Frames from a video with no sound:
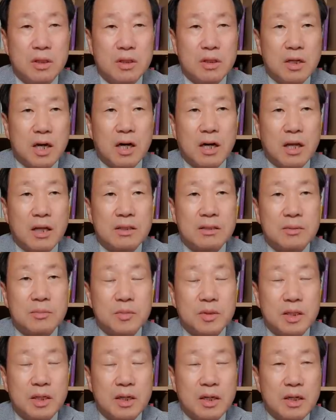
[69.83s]

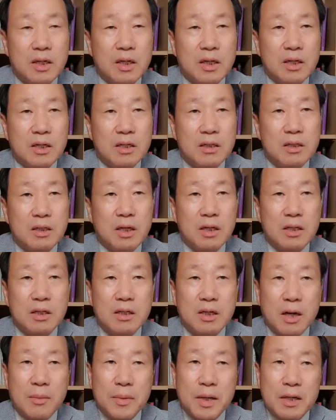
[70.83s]
할애했습니다. 그
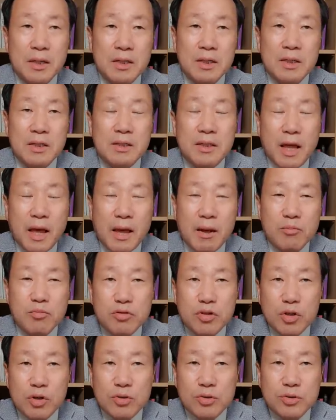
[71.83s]
얘기는 아마
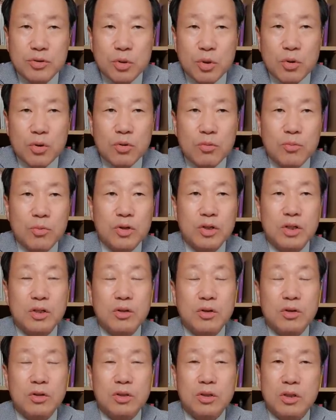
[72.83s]
내부 결속 뭐
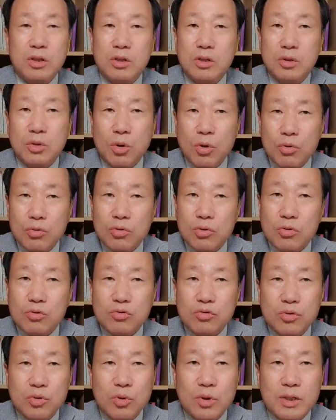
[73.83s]
이런 것들이 더욱더
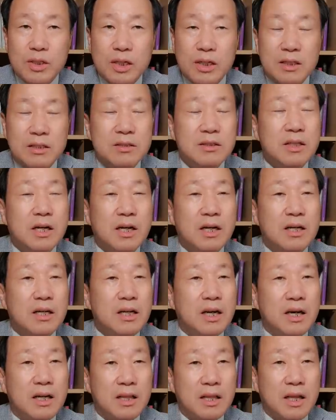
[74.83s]
중요하다 이런
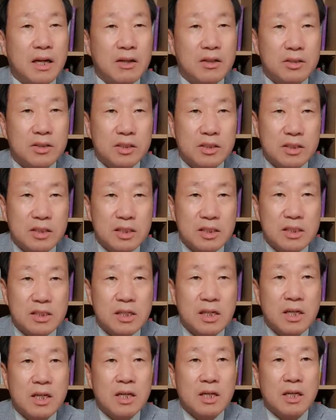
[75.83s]
생각을 하게 되는
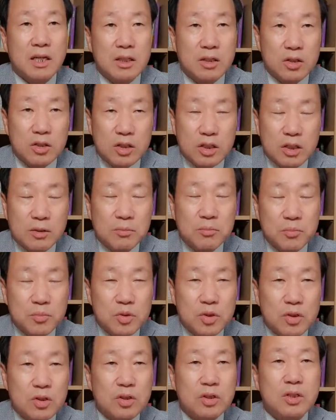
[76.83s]
것인지 하여튼
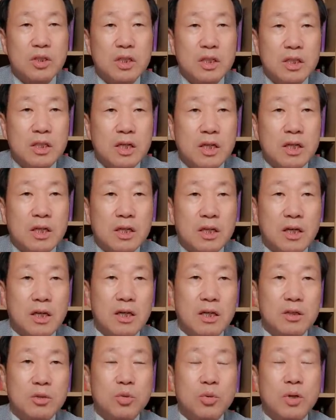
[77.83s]
김정은이
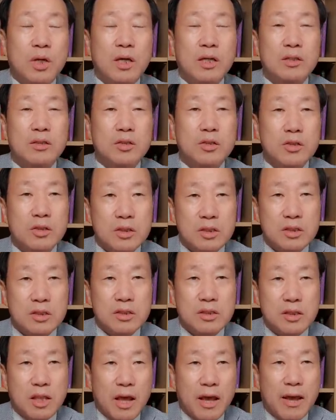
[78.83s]
계속해서
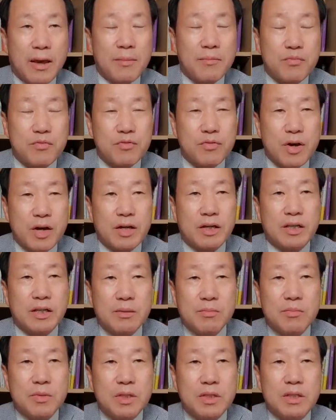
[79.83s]
그 내부의
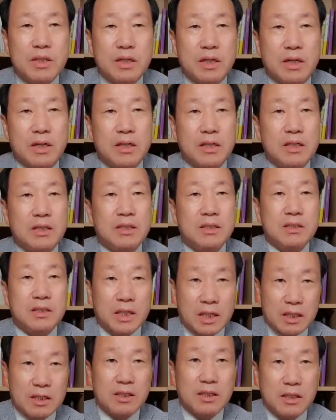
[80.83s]
인민들 음,
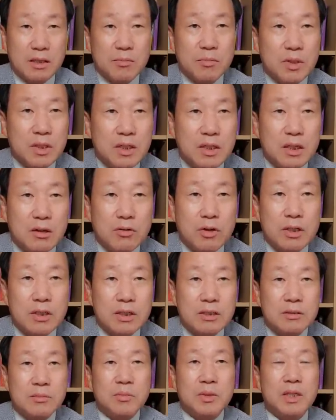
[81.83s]
자기들이 인민이라고 하지
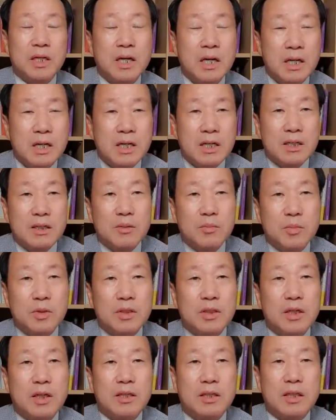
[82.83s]
않습니까?
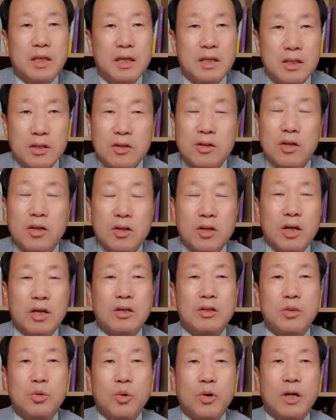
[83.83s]
인민들한테 이렇게 이렇게
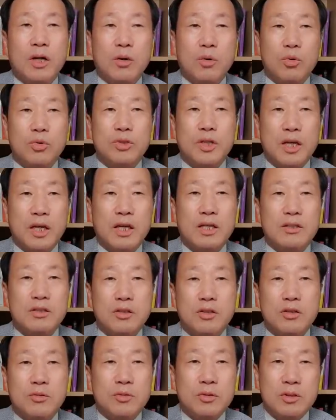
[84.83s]
그동안에
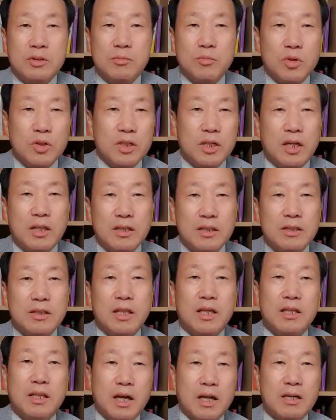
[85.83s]
고생해서 뭐
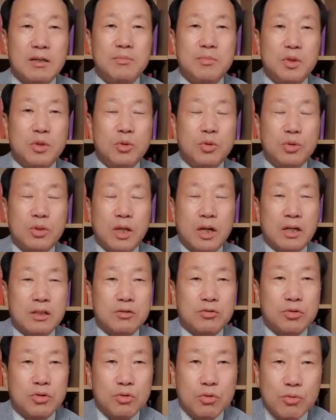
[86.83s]
이랬는데 나를 믿고
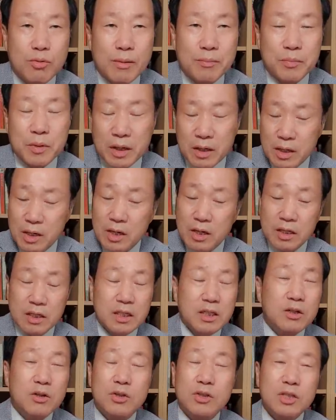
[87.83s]
따라줘서 고맙다.
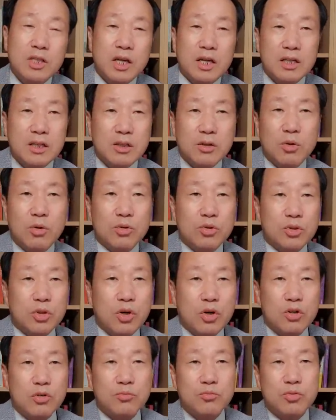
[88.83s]
이런 얘기들로
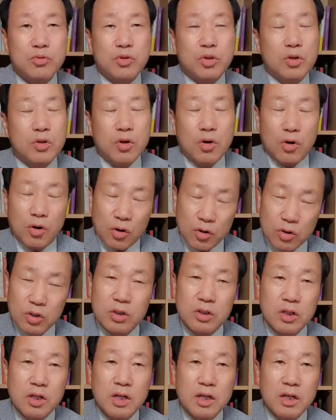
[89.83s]
처음부터
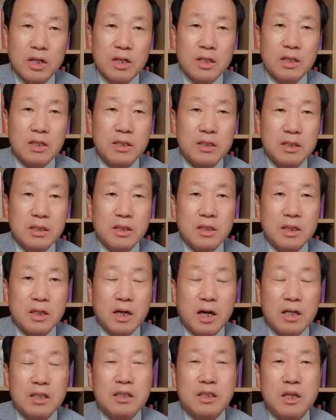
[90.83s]
거의 음?
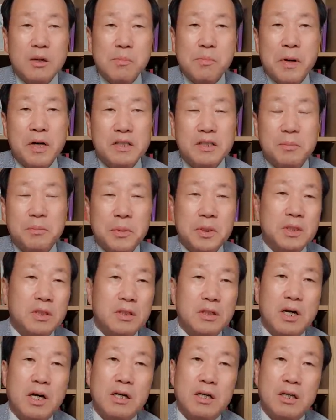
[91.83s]
한 7,
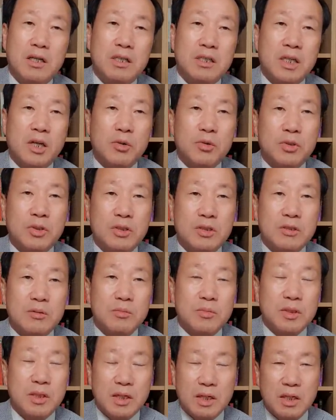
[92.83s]
80%가 그렇게 채워져
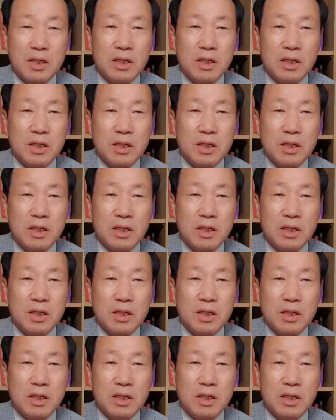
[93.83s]
있습니다.